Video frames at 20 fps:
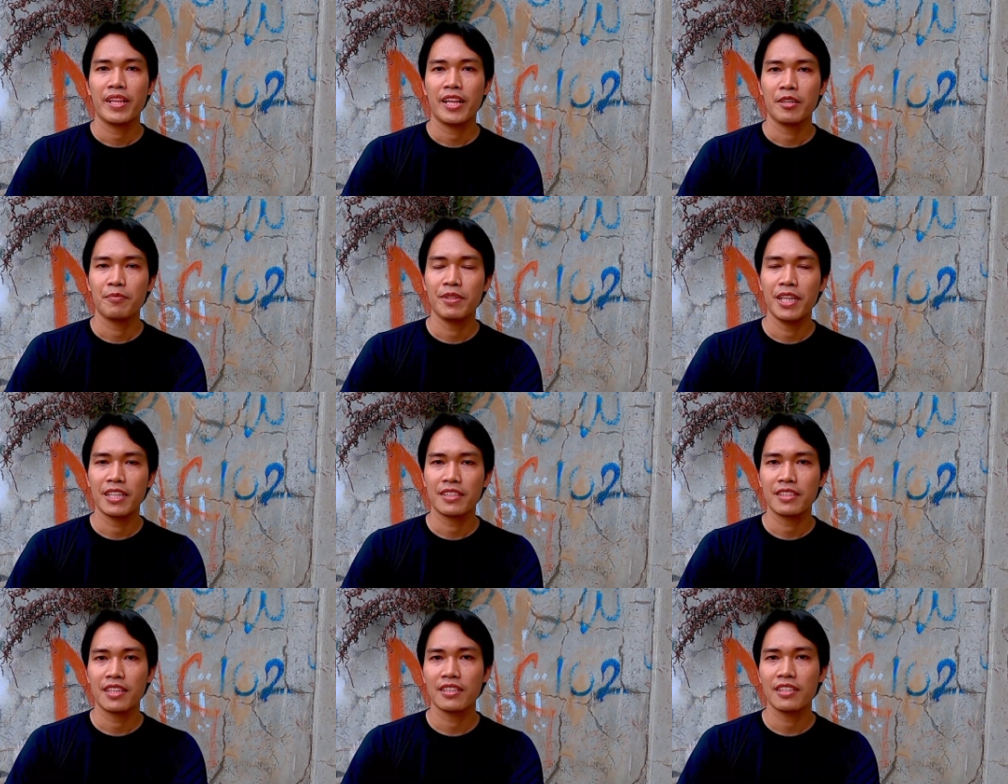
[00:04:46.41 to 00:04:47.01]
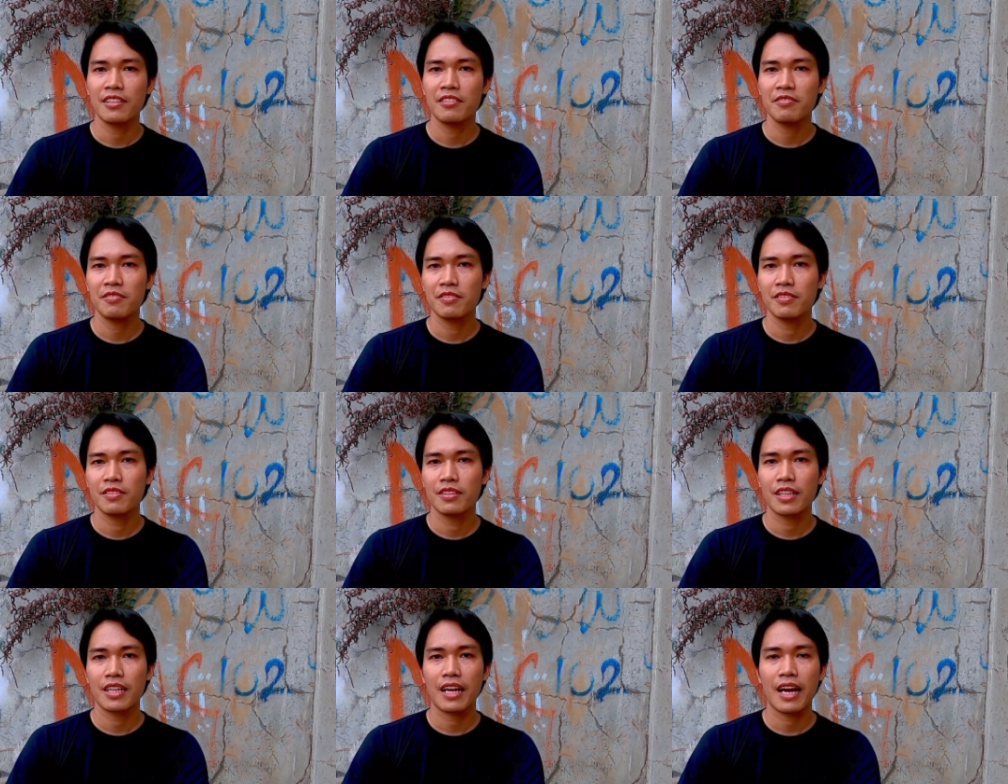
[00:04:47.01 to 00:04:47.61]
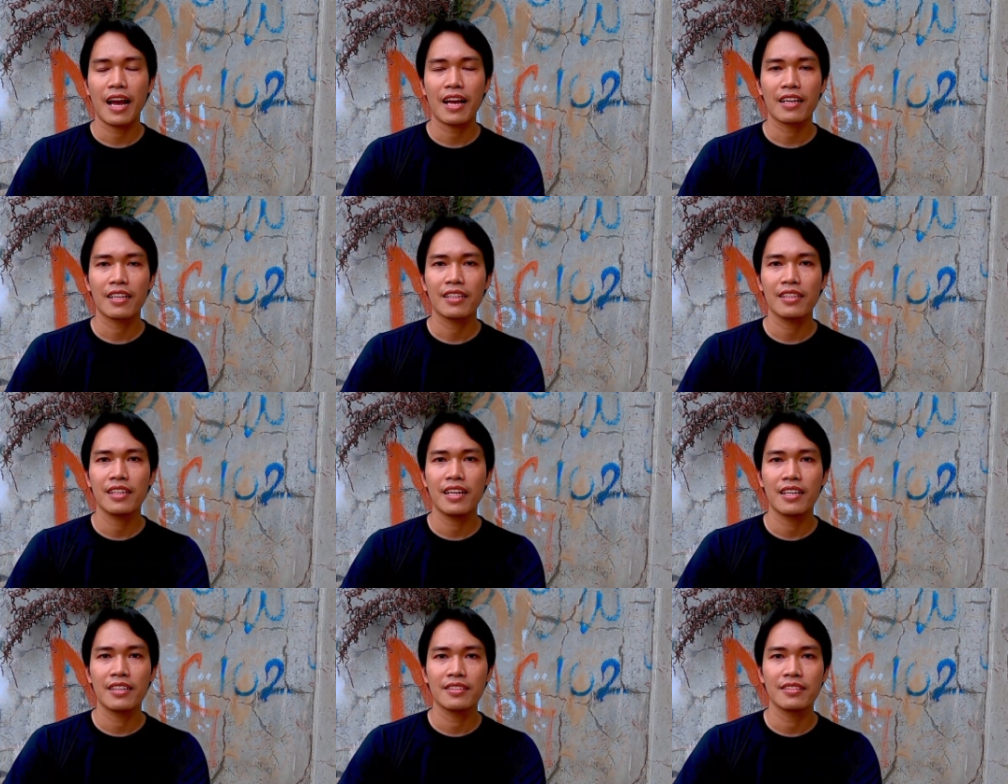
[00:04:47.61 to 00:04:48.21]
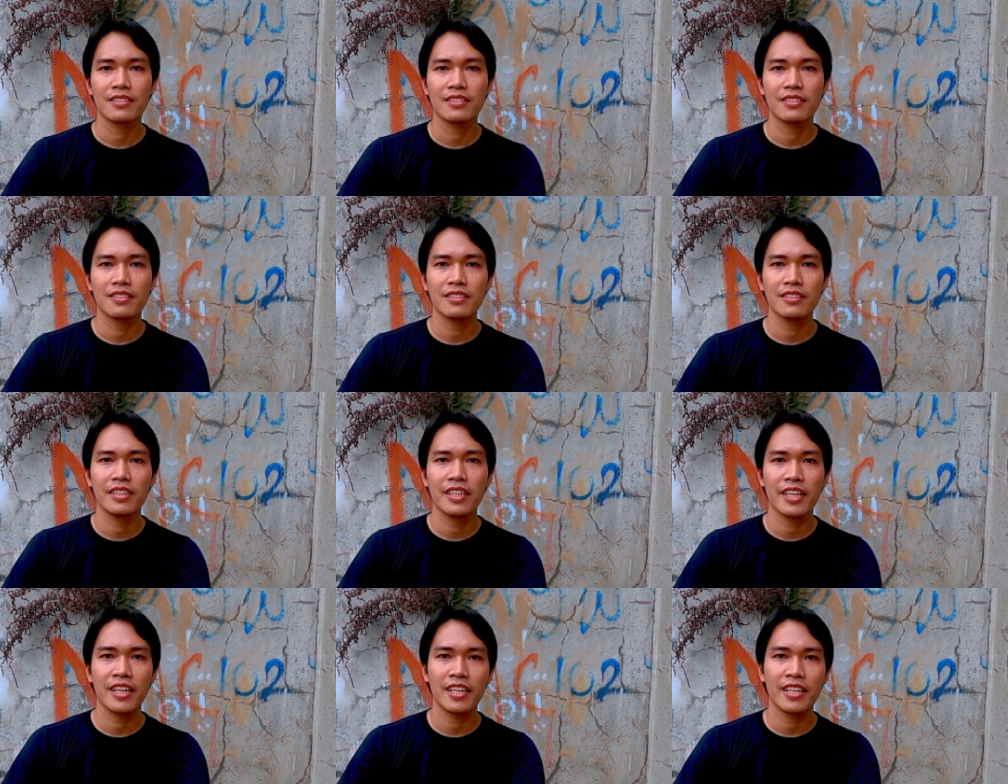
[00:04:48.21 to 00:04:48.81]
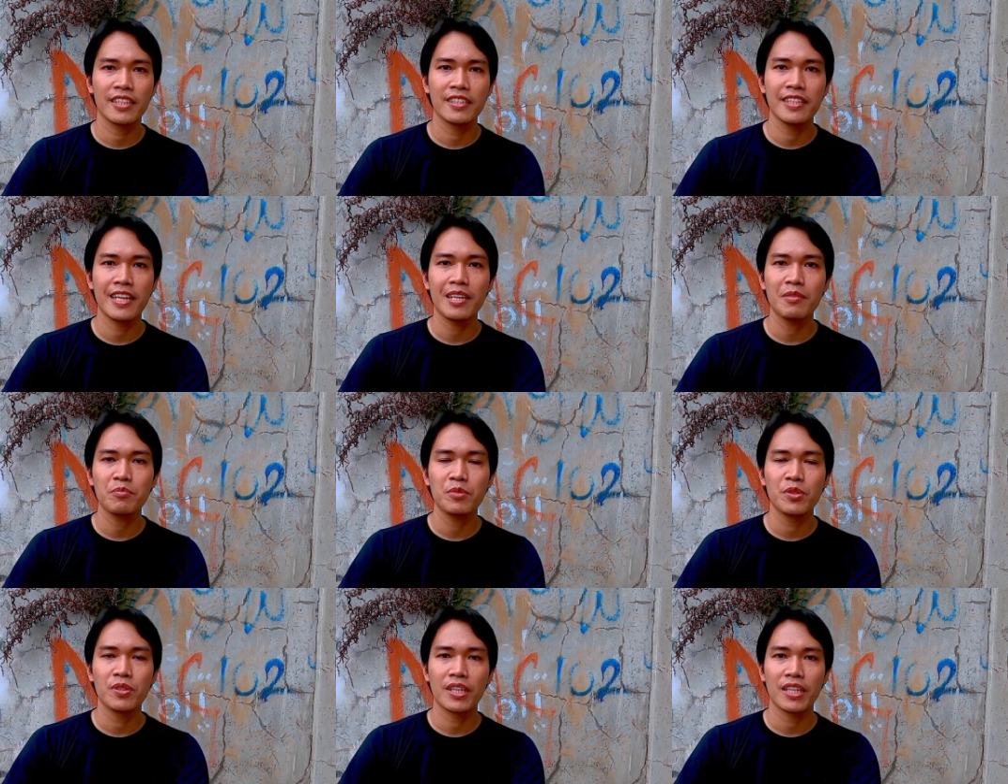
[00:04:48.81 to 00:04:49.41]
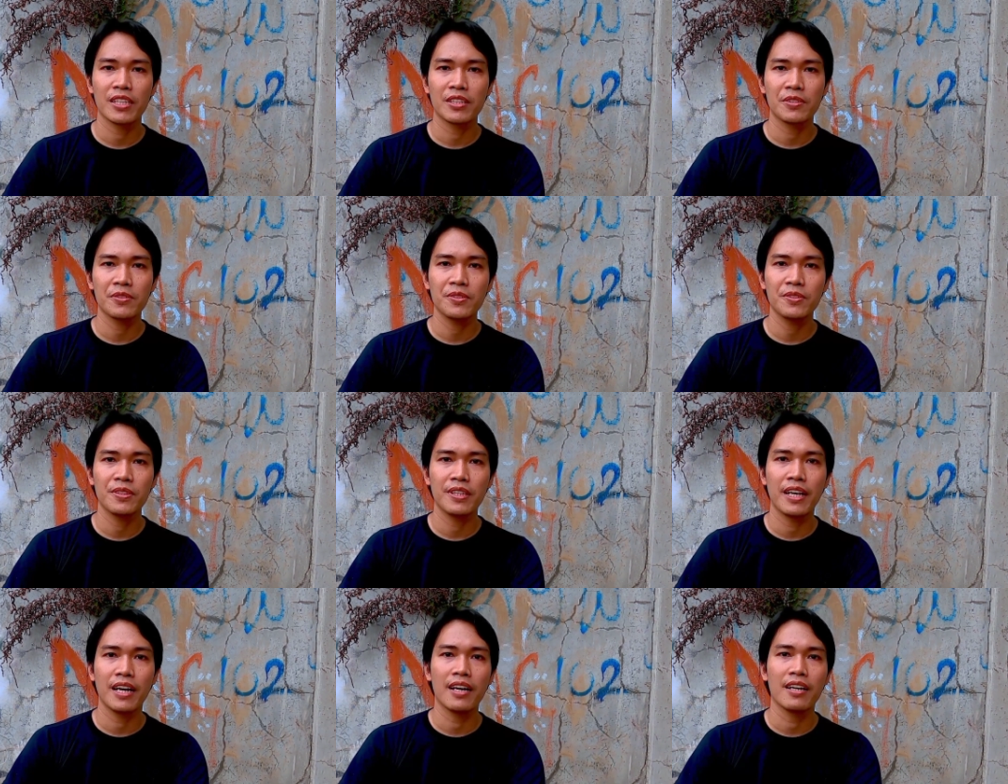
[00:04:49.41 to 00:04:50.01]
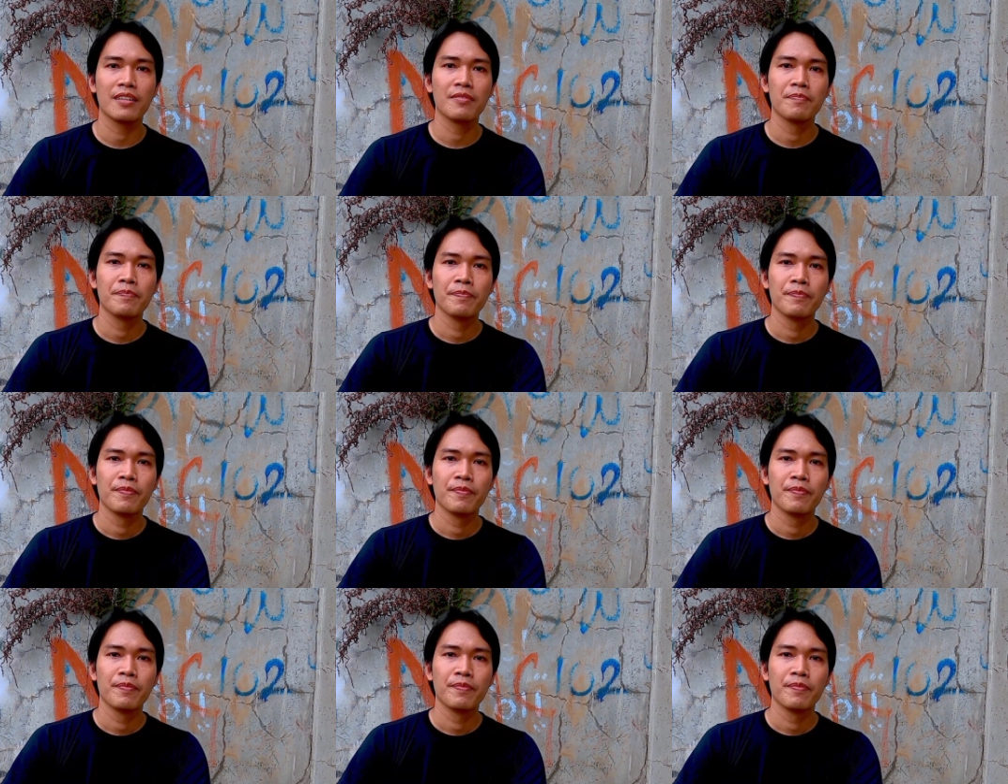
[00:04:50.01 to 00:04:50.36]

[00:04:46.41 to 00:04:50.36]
Nah, biasanya kaki yang digigit nyamuk itu juga